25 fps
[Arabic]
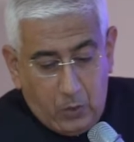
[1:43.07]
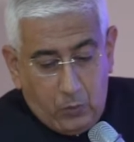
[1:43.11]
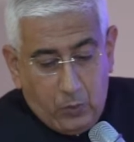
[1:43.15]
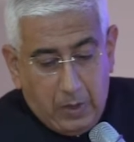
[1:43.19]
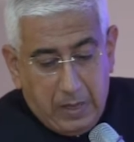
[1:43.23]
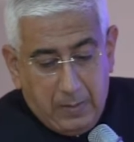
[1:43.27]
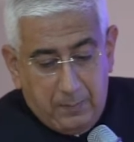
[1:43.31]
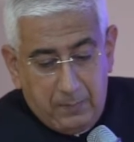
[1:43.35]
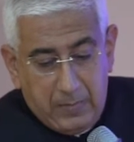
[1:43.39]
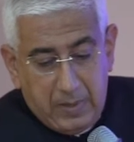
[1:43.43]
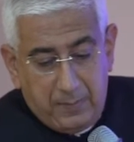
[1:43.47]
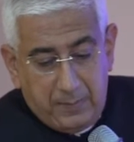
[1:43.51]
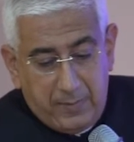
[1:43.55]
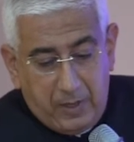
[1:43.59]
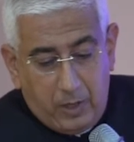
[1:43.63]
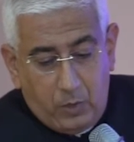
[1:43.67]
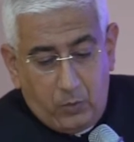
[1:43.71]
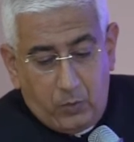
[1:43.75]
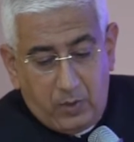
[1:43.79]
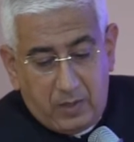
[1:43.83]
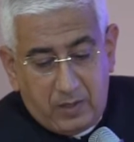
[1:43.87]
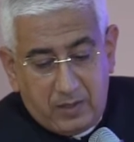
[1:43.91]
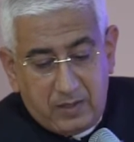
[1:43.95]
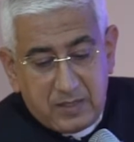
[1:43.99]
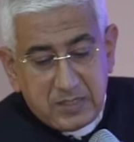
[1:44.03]
واما ما
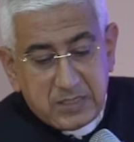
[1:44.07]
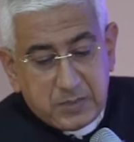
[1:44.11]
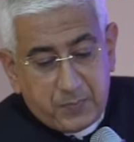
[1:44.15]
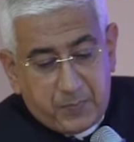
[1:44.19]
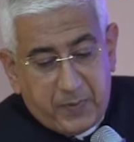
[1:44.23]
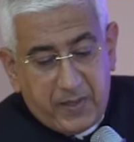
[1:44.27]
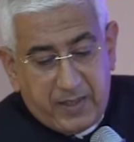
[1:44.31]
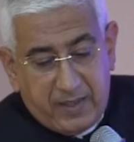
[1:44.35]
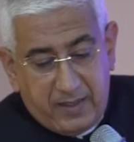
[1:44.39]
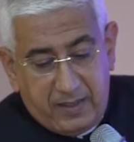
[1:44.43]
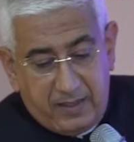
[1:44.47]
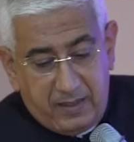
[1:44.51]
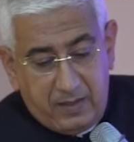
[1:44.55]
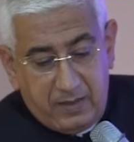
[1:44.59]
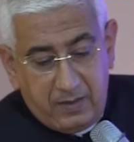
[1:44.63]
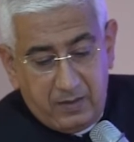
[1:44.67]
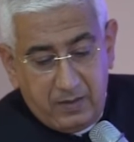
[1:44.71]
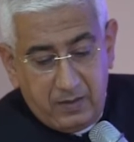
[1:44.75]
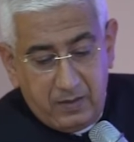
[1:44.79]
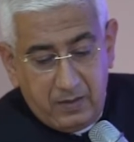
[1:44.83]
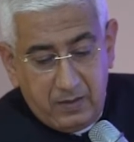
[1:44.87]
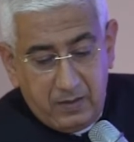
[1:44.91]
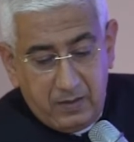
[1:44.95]
هو خاص بها